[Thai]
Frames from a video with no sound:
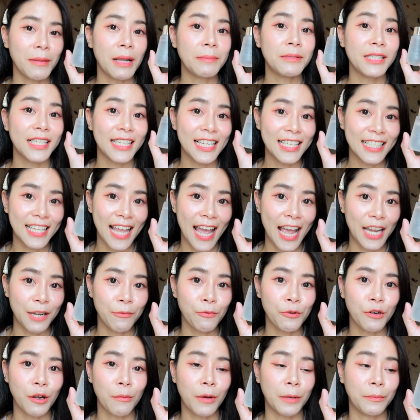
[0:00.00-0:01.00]
สำหรับสกินแคร์
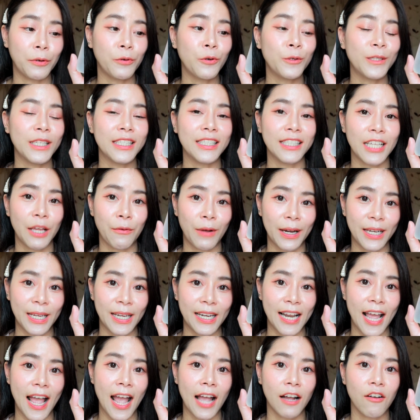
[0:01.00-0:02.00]
ที่คุณเอามาพูดถึงในวัน
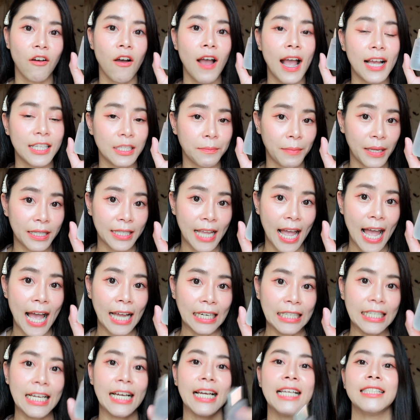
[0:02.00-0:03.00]
นี้นะก็อาจจะเป็นทา
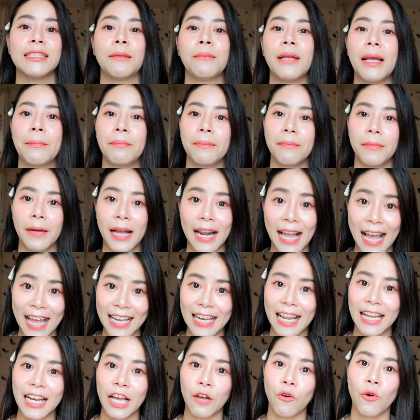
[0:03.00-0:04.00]
งเลือกให้สำหรับใคร
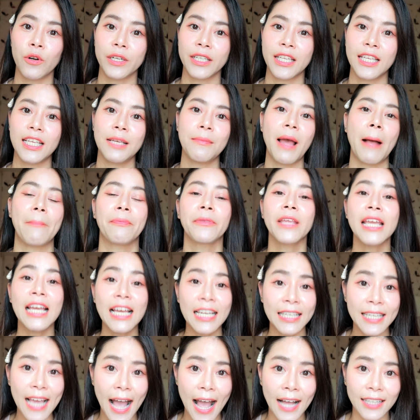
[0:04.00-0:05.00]
หลาย ๆคนที่แบบ
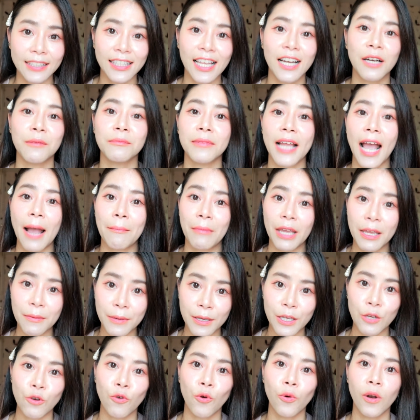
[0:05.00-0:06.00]
อยากเติมน้ำให้
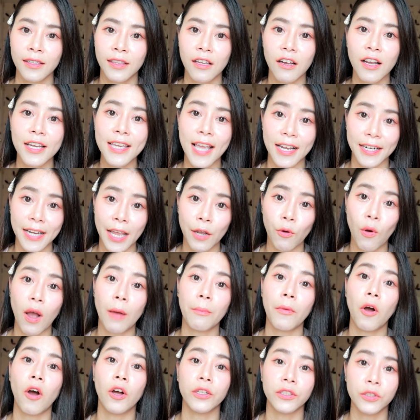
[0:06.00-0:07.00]
ผิว แล้วก็อยากได้ค
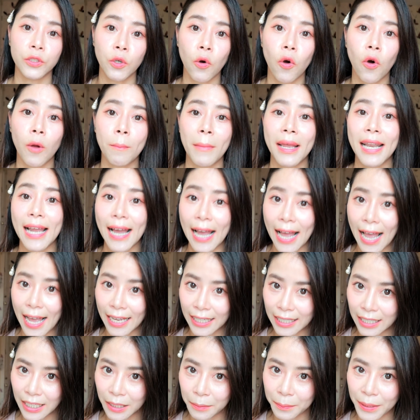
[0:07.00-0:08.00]
วามอ่อนโยนไม่ระคา
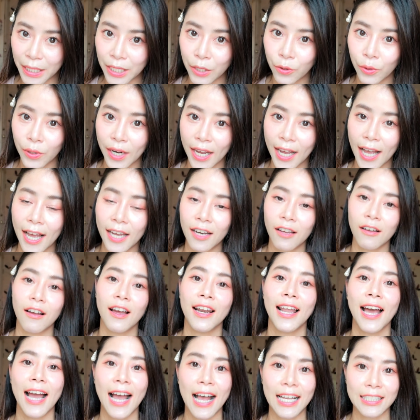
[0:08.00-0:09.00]
ยเคืองผิวนะคะแล้ว
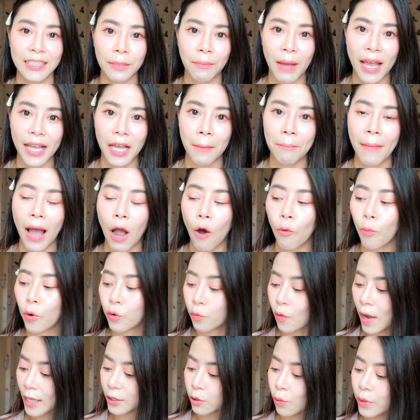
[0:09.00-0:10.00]
ก็ราคาสบายกระเป๋า
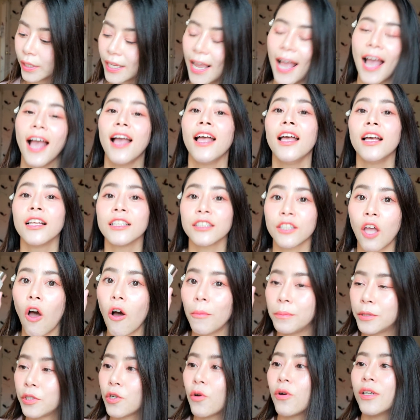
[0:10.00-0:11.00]
ปุ่นว่าตัวเนี้ย ต
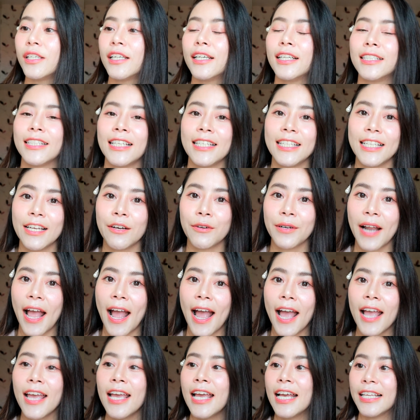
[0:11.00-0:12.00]
อบโจทย์เลยทีเดียว
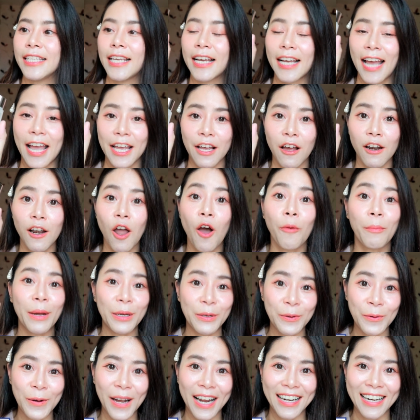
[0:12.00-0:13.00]
นะ ยังไงก็ลองไป
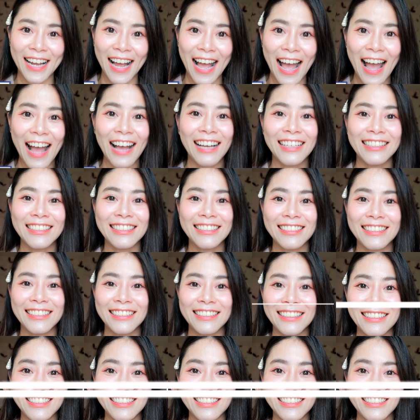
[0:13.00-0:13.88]
ดูกันนะคะวั